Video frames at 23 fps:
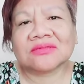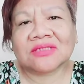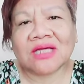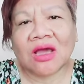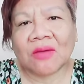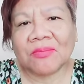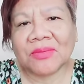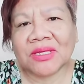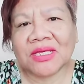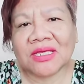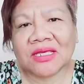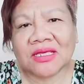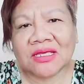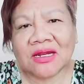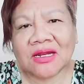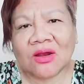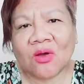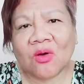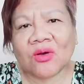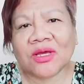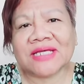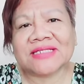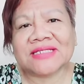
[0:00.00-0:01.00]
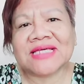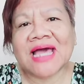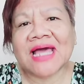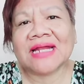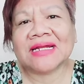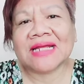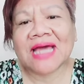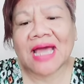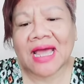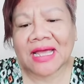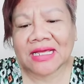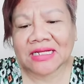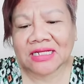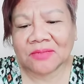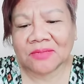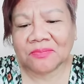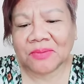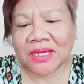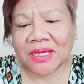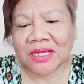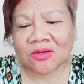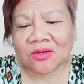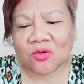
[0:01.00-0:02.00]
เขามีโลเคชั่นให้ที่
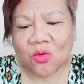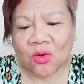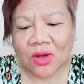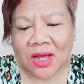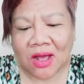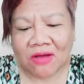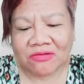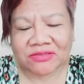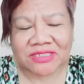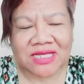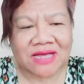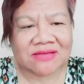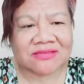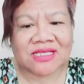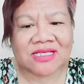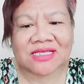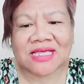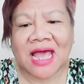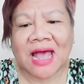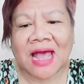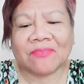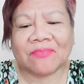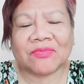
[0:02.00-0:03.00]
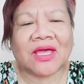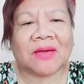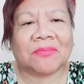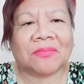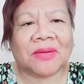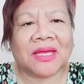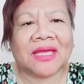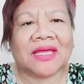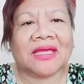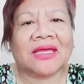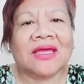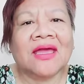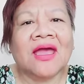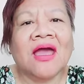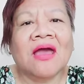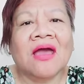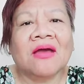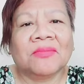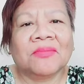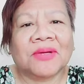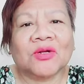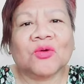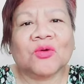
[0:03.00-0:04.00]
เพจกรุงเก่าชาวสยามเนี่ยไป
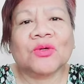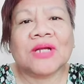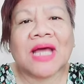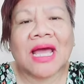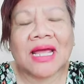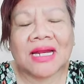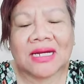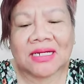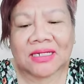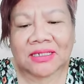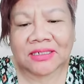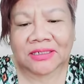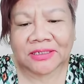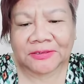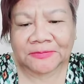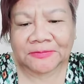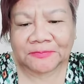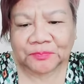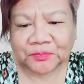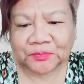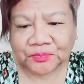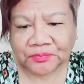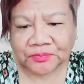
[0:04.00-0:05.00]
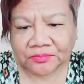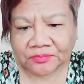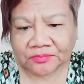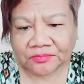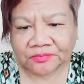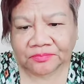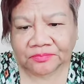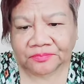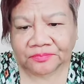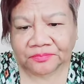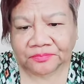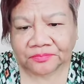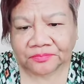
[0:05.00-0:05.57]
ไปดูได้เลยอืม